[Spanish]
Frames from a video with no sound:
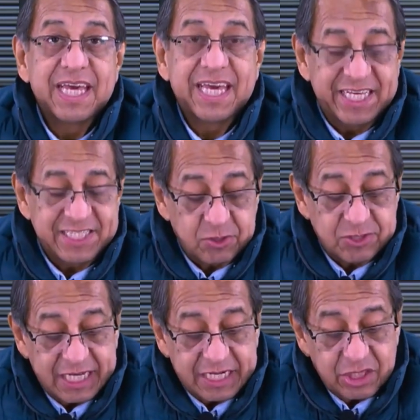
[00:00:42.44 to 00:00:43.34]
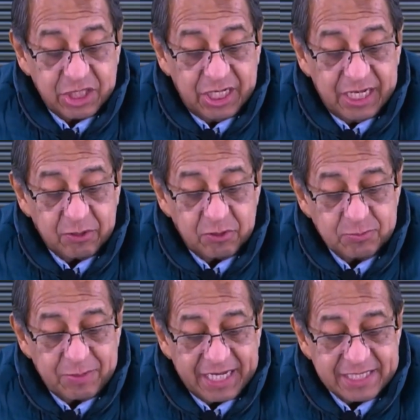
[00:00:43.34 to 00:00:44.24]
Estos
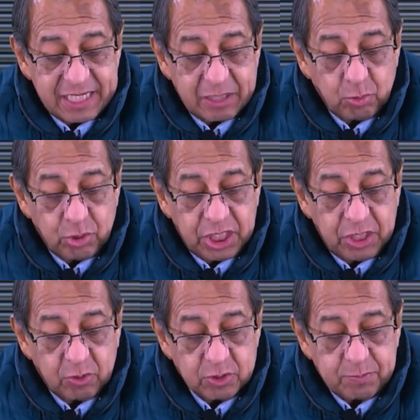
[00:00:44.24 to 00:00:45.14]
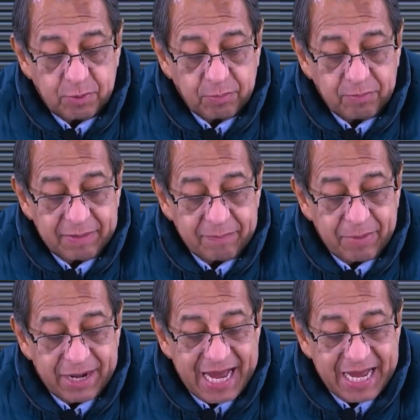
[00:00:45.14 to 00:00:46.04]
cartílagos van a estar unidos por
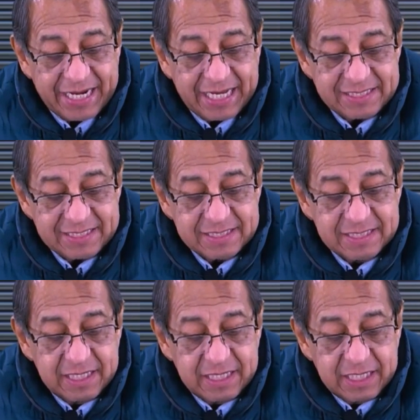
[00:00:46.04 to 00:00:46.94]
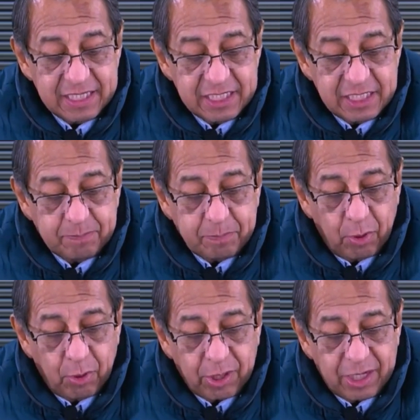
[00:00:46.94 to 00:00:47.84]
membranas y
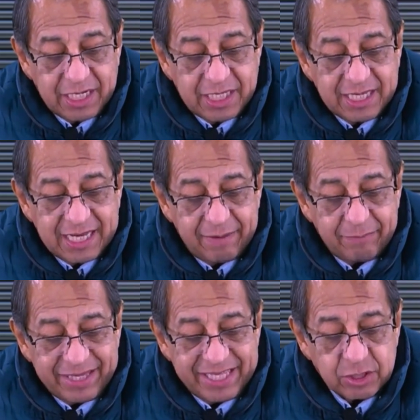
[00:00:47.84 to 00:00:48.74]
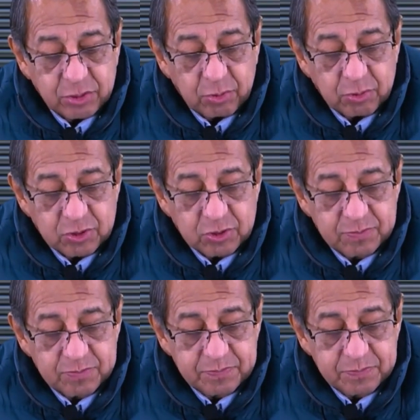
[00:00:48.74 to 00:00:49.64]
por ligamentos.